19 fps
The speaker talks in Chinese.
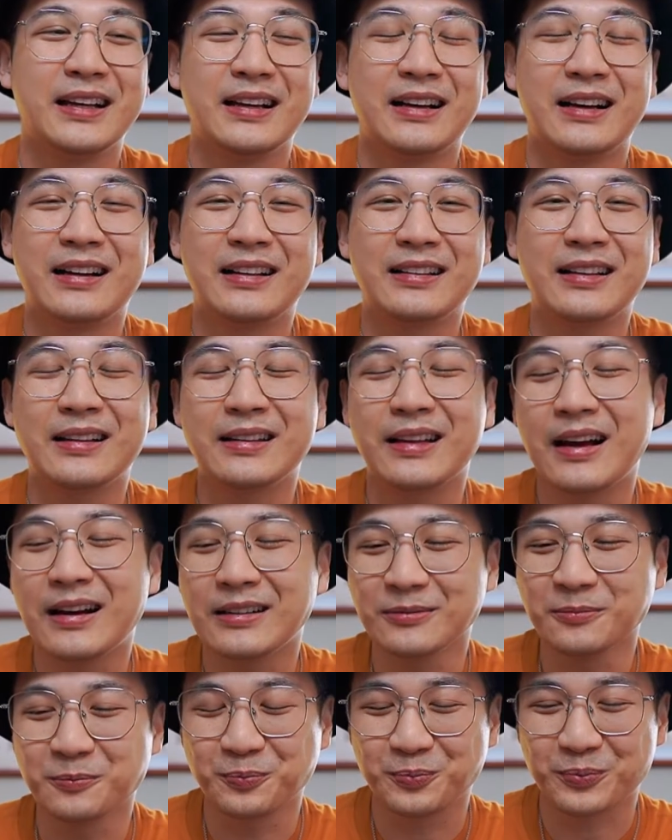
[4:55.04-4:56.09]
呃，那
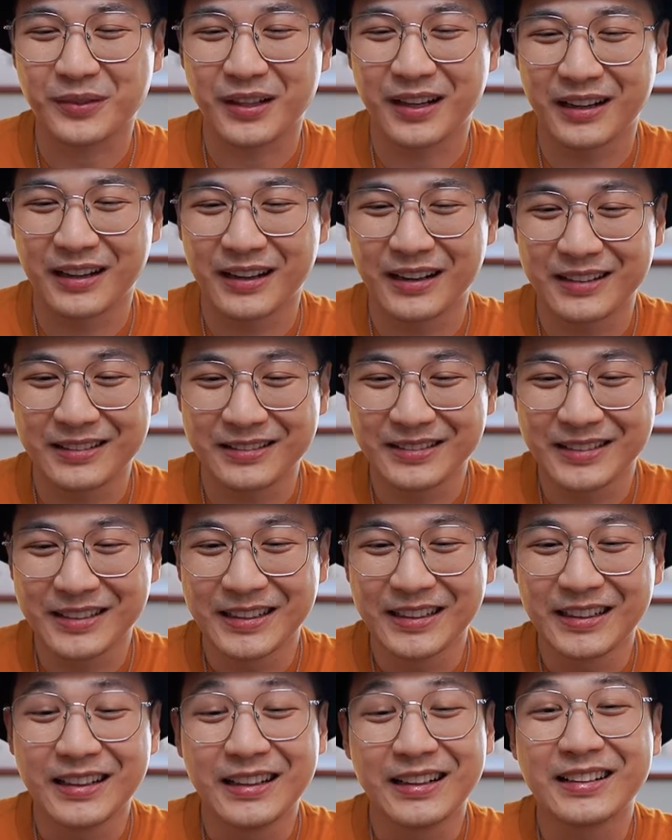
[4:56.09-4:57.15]
当呃，
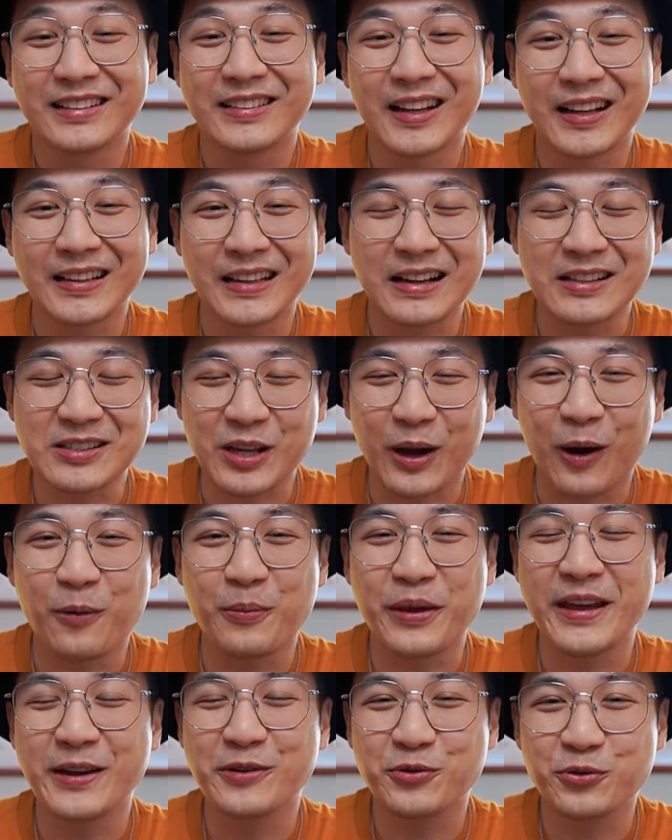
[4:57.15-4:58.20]
那当曹
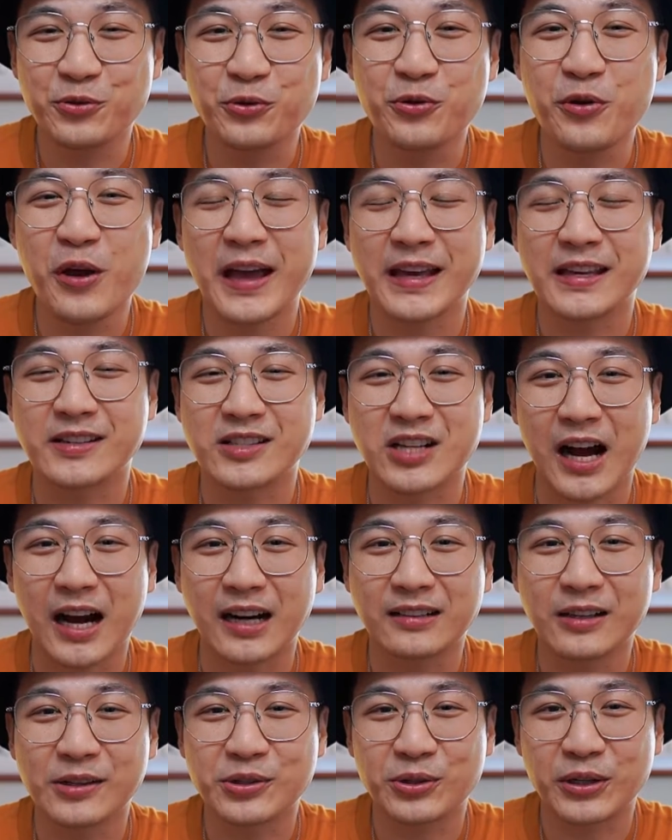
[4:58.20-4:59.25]
丕如愿以
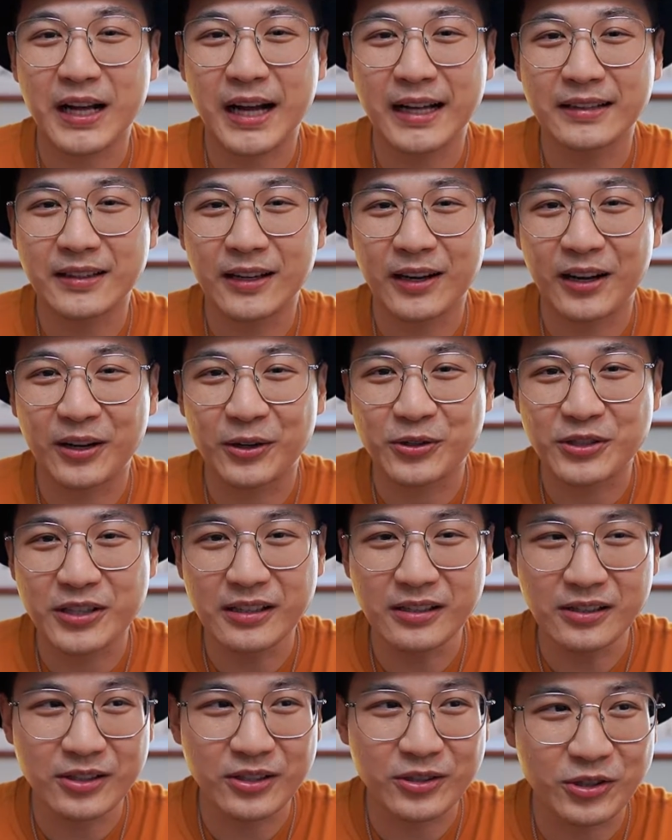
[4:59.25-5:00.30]
偿的就看到
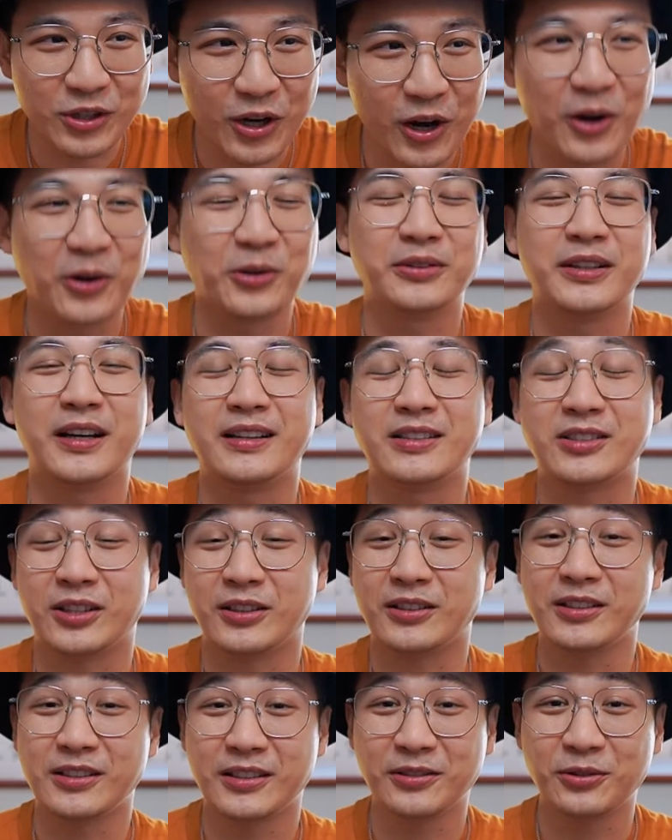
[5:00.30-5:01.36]
甄姬之后呢，
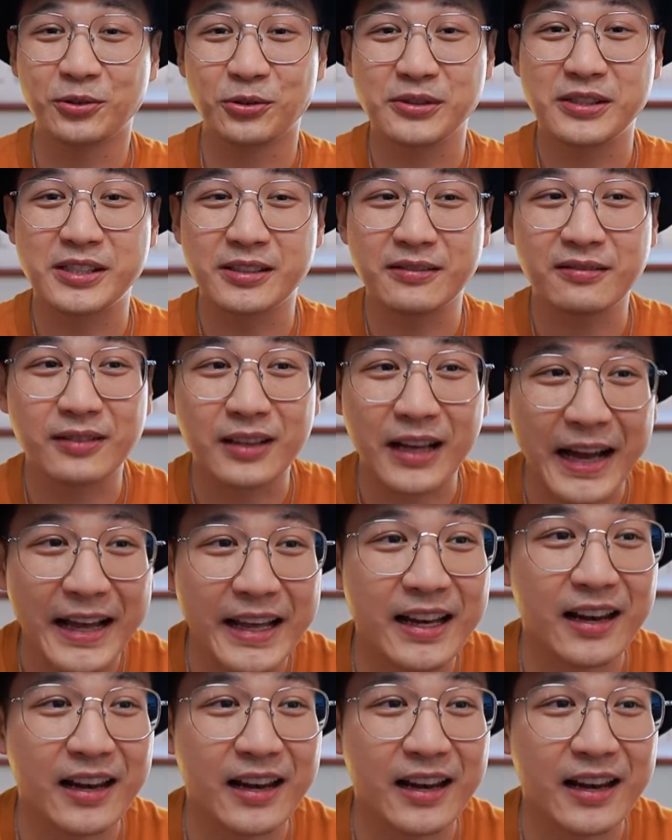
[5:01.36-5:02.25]
整个人都惊呆